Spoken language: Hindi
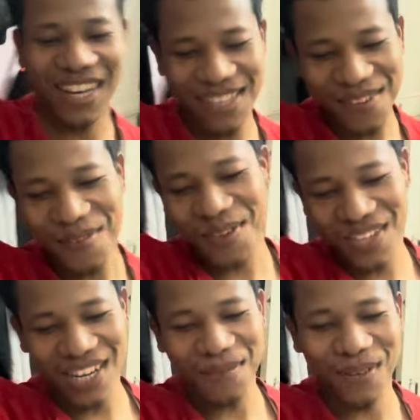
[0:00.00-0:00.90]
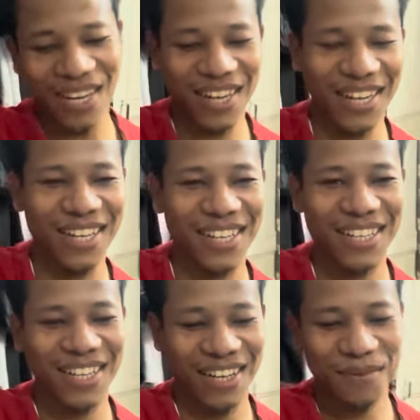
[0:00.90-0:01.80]
आज भी वो चिकन बना रहा
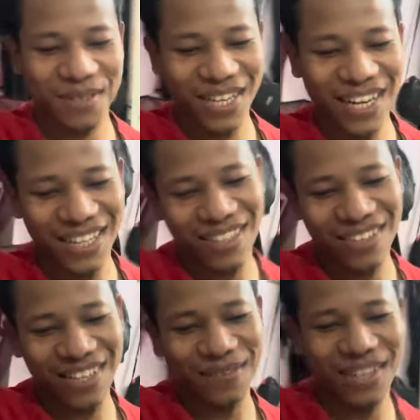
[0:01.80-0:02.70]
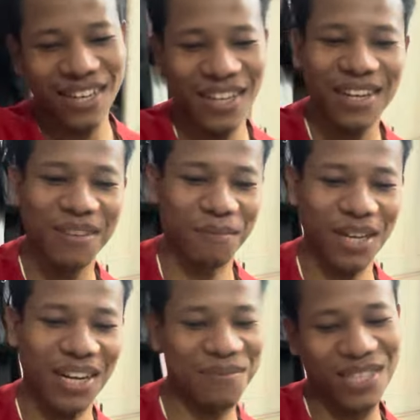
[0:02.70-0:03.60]
है आपको दिखाता हूँ क्या बना के मैं
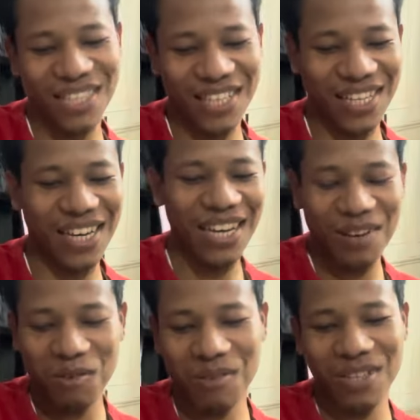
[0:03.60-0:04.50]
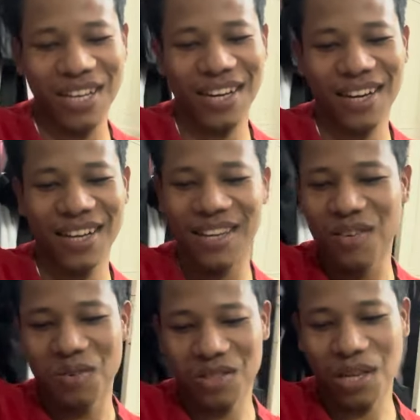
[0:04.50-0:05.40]
काम से जैसे आया उसको देख रहा
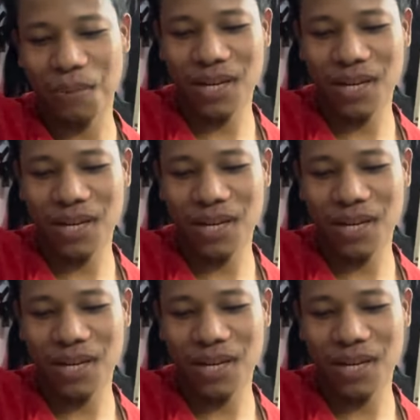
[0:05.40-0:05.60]
है वो सफाई